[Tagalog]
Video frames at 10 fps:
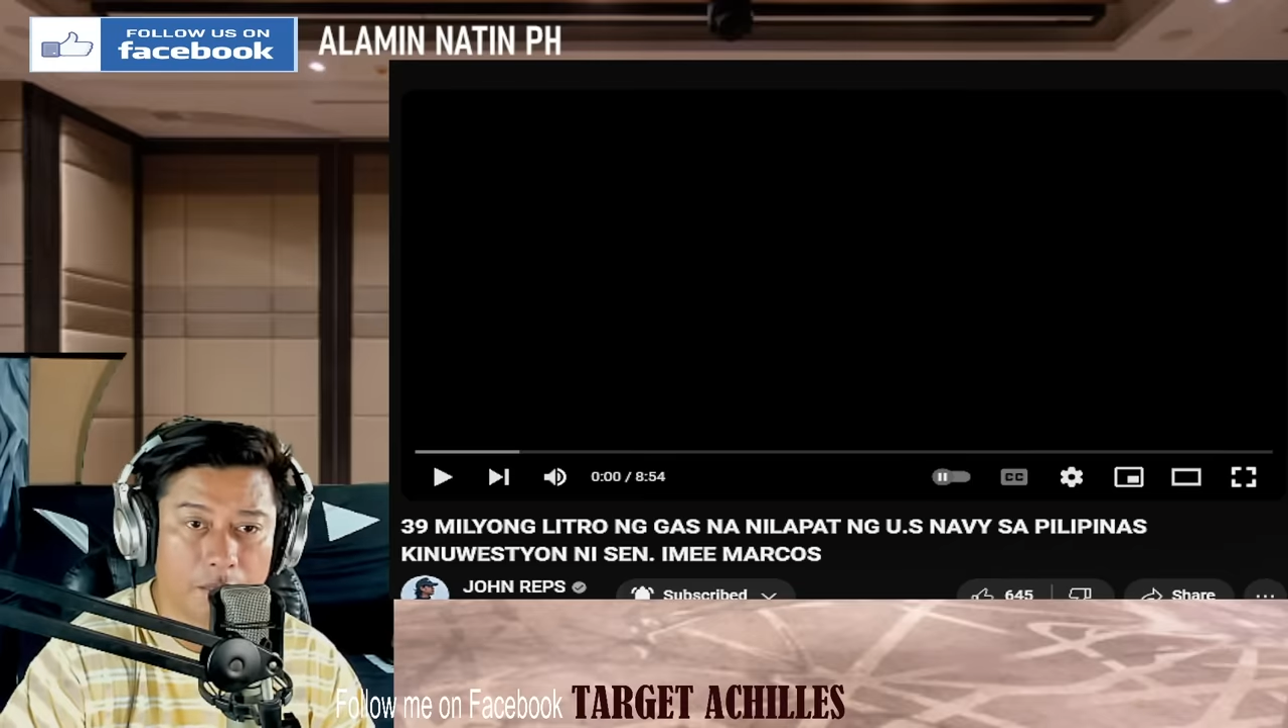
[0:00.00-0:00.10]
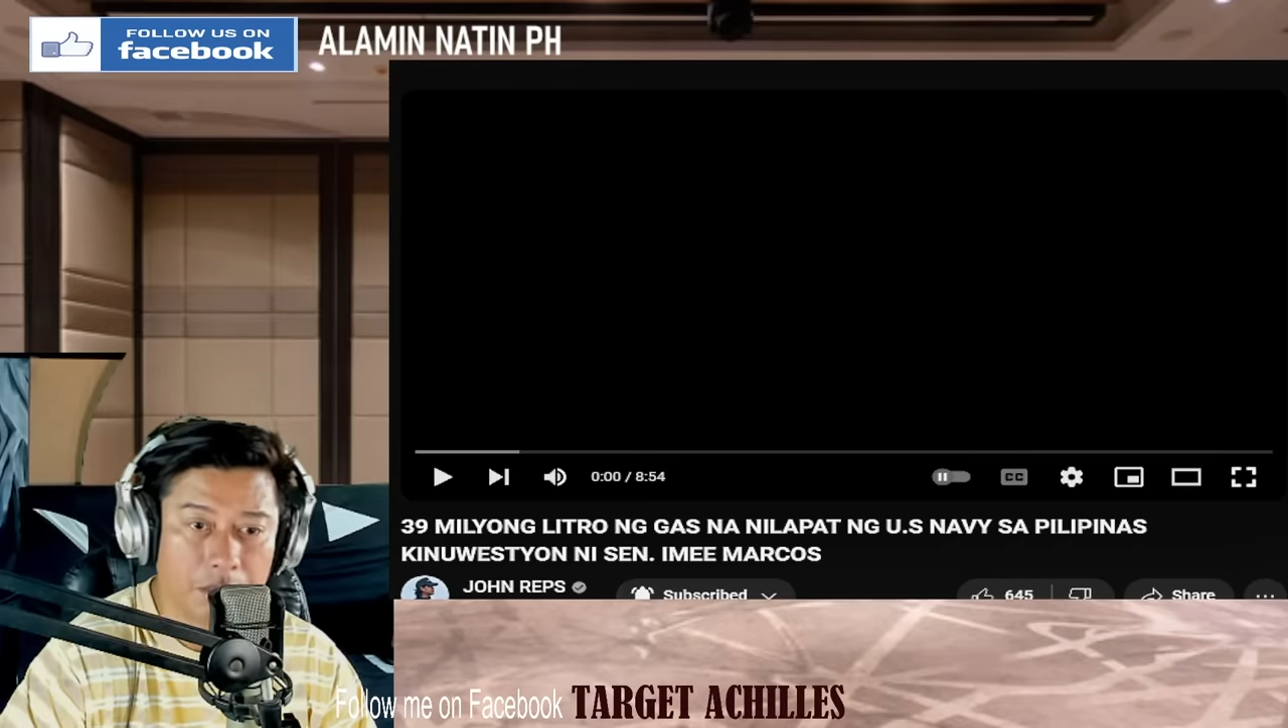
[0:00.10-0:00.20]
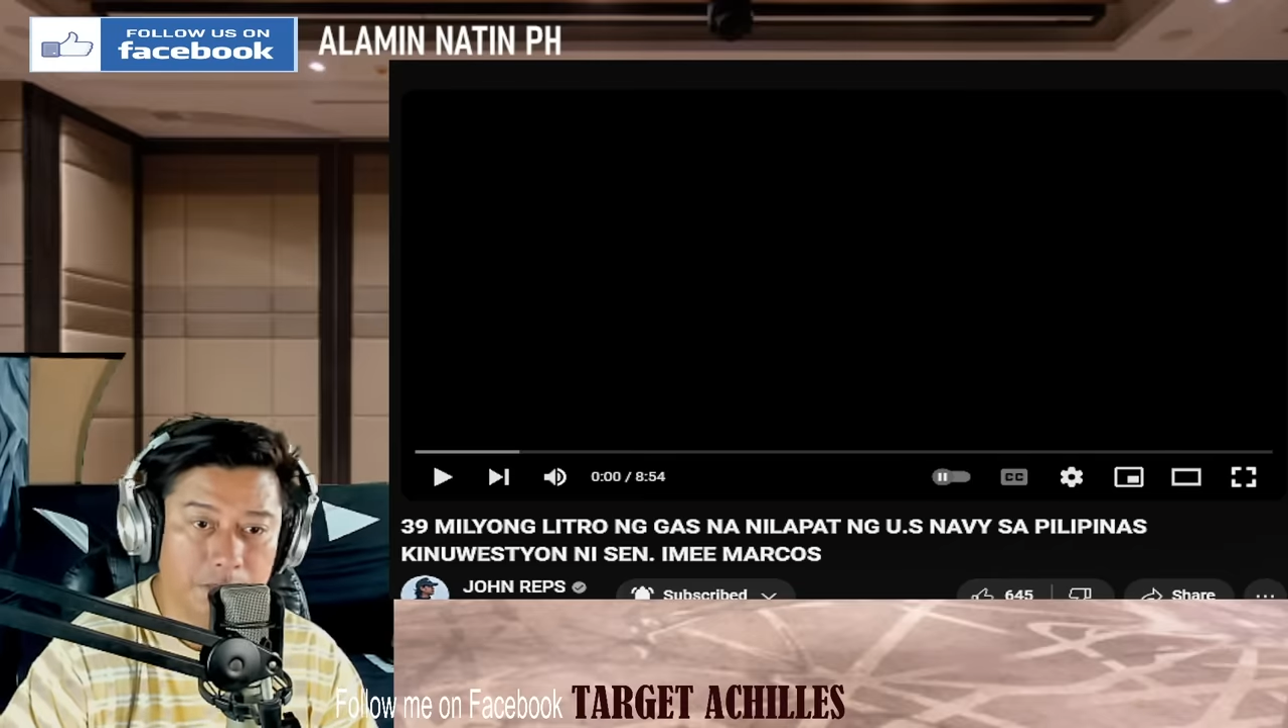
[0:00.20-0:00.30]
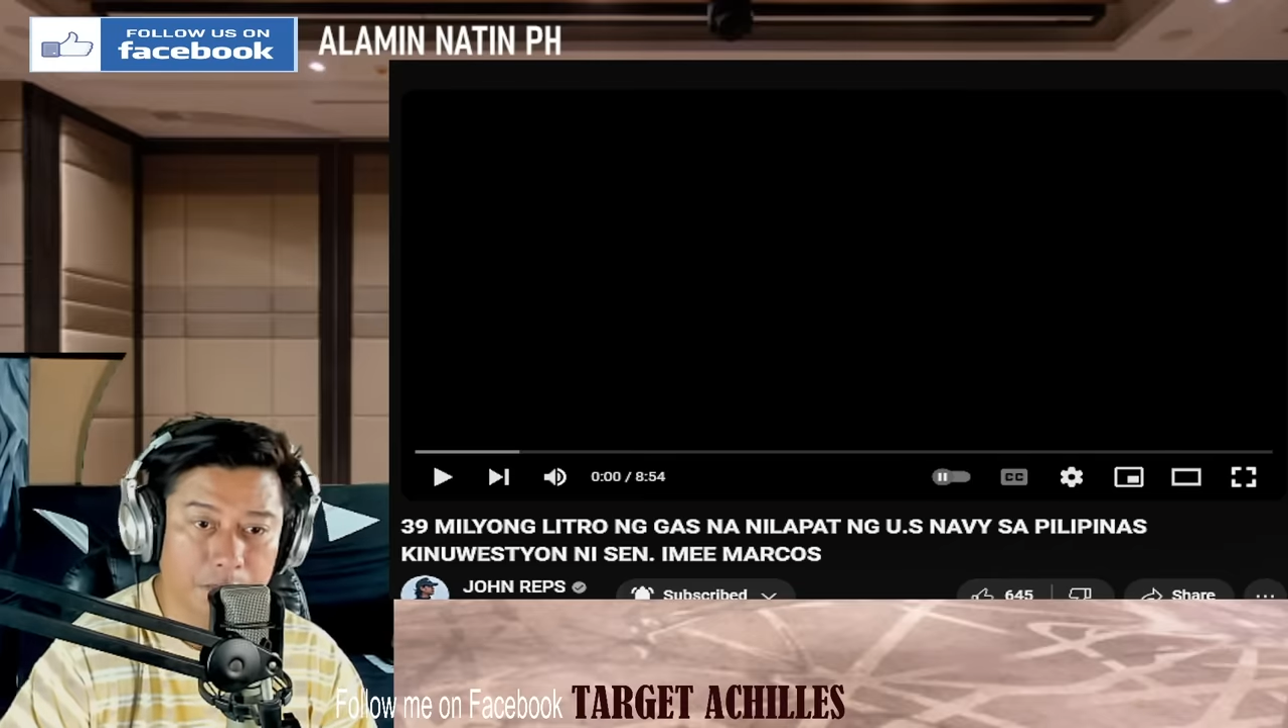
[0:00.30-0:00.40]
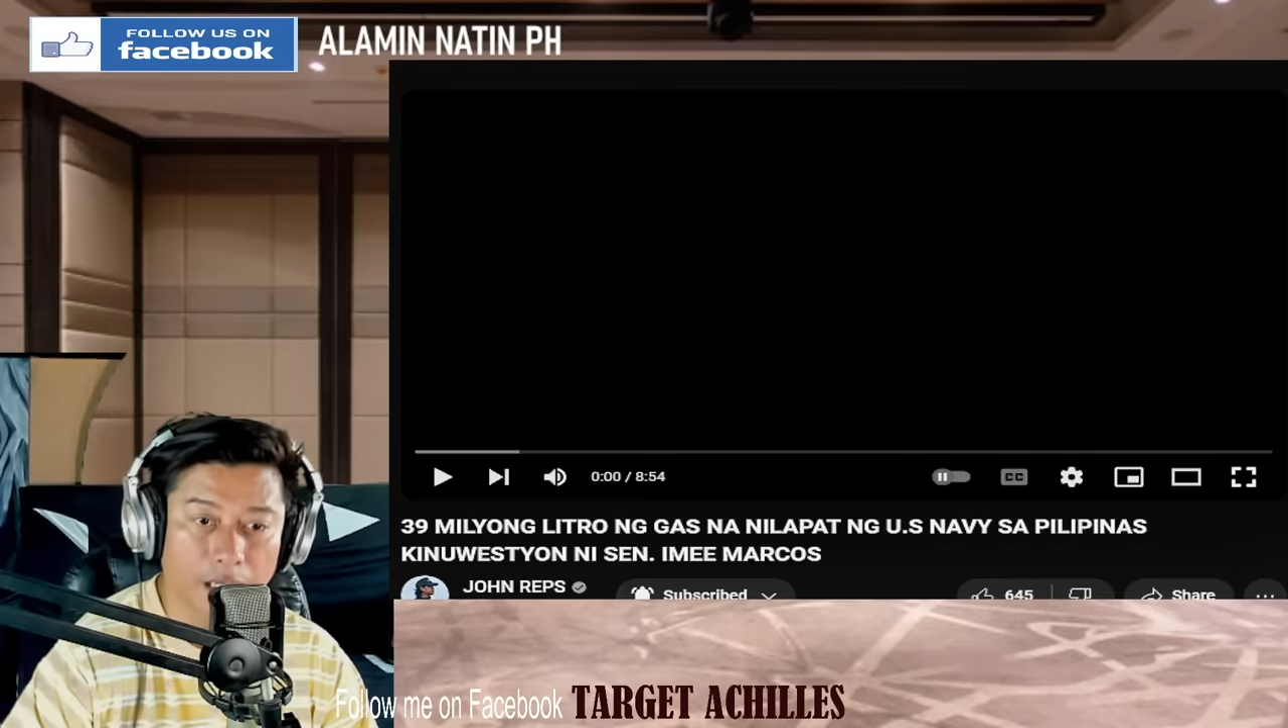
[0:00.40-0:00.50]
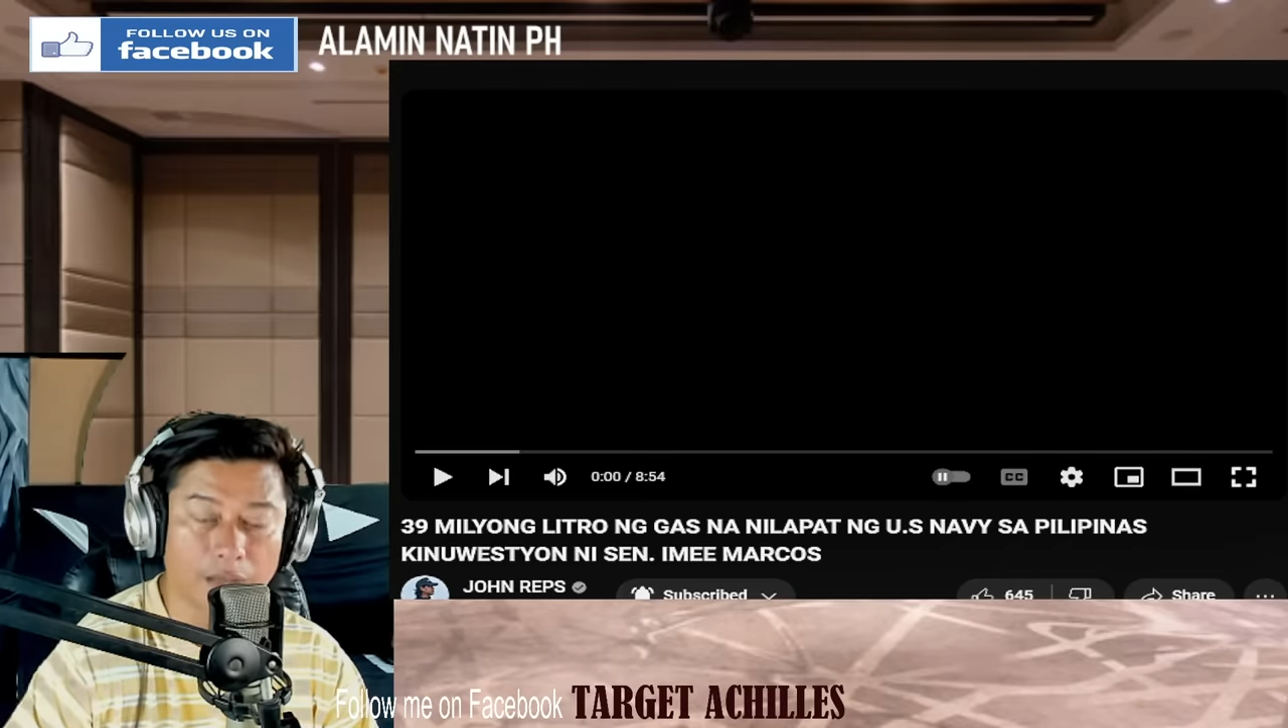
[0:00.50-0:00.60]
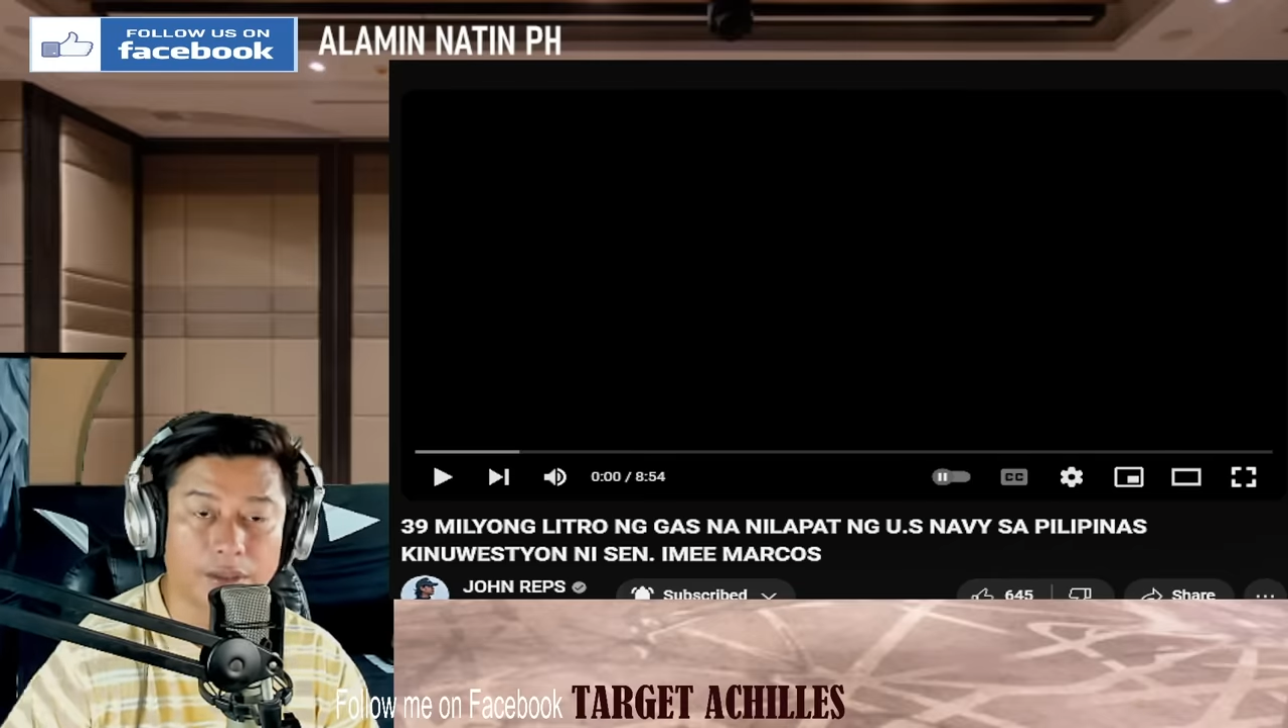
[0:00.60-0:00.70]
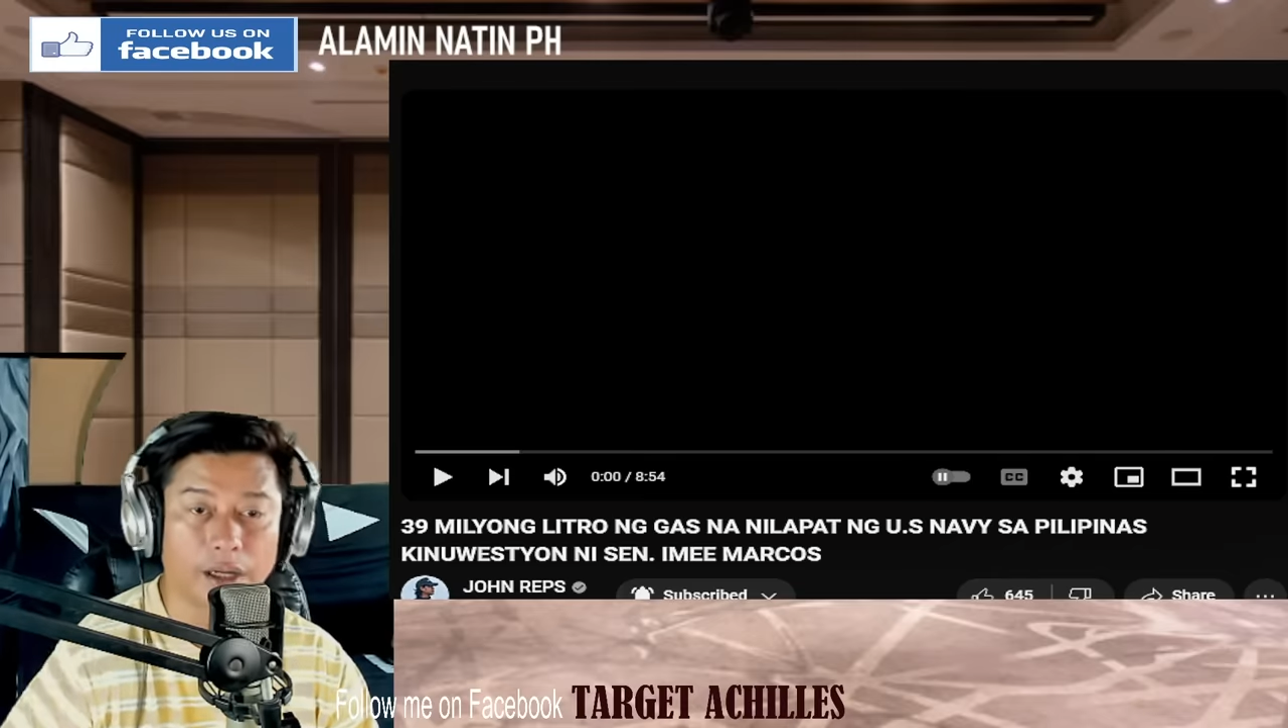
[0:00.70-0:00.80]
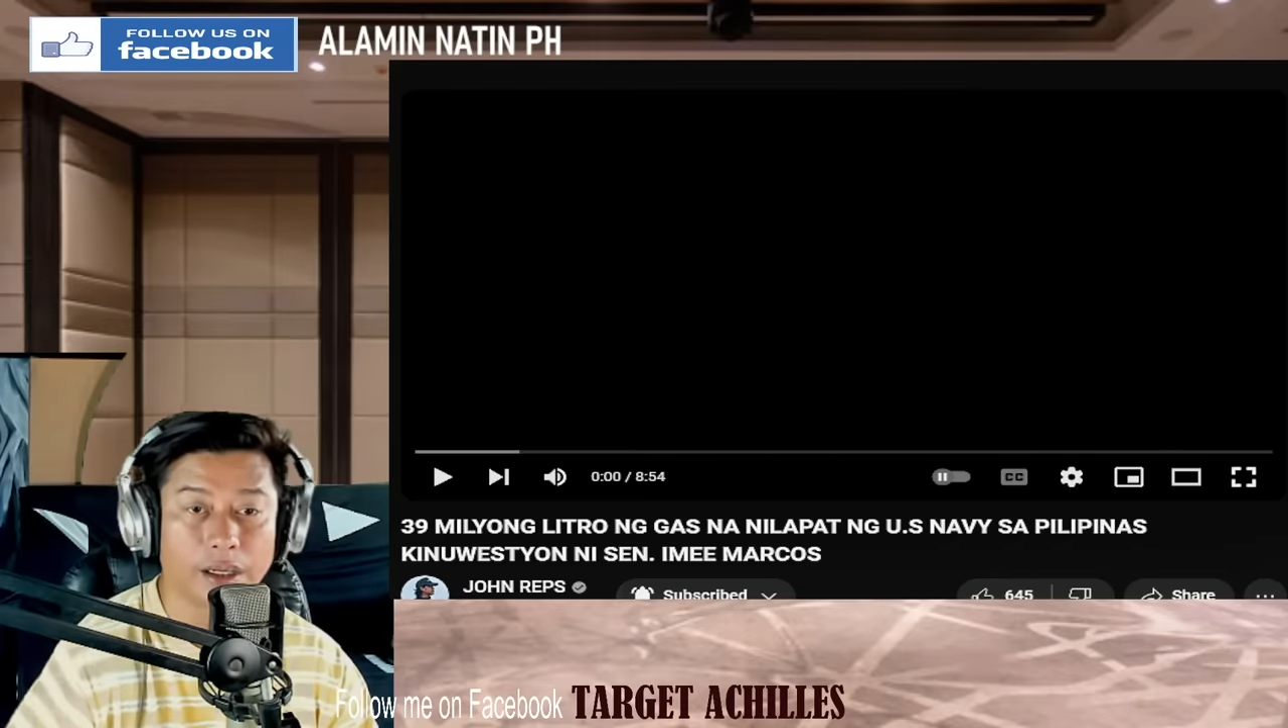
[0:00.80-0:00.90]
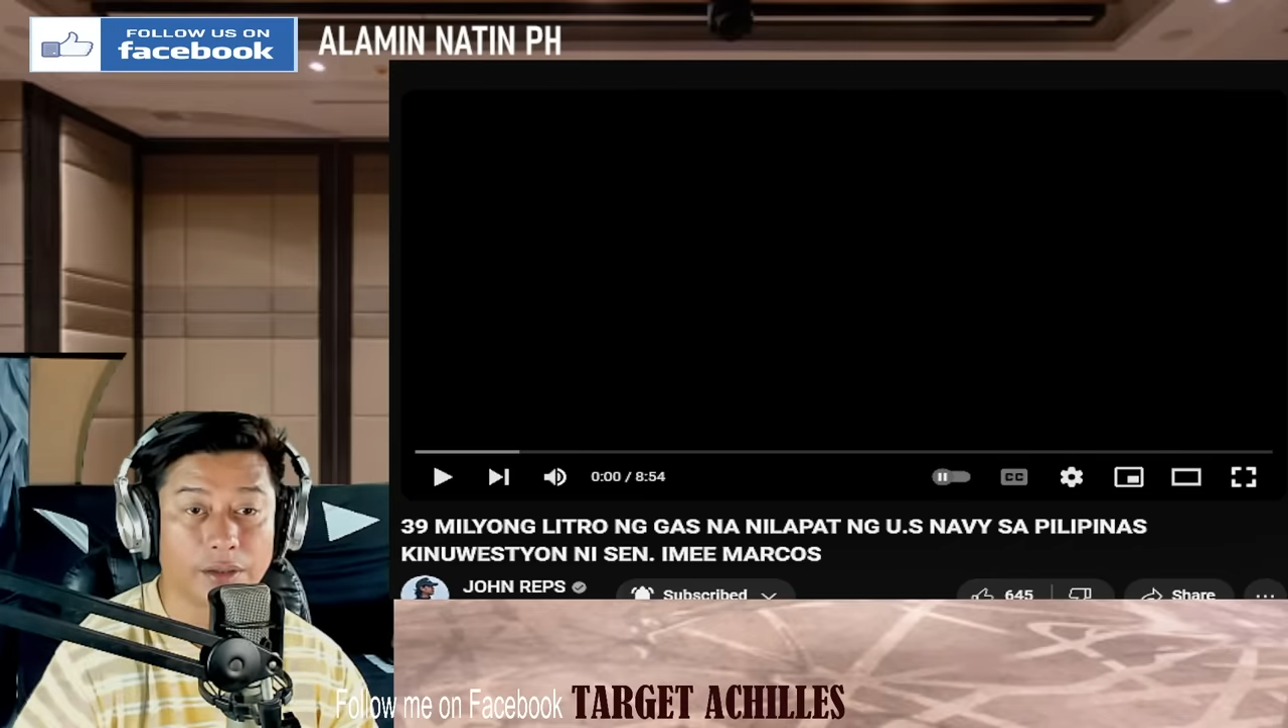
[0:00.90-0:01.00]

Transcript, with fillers: Mas magandang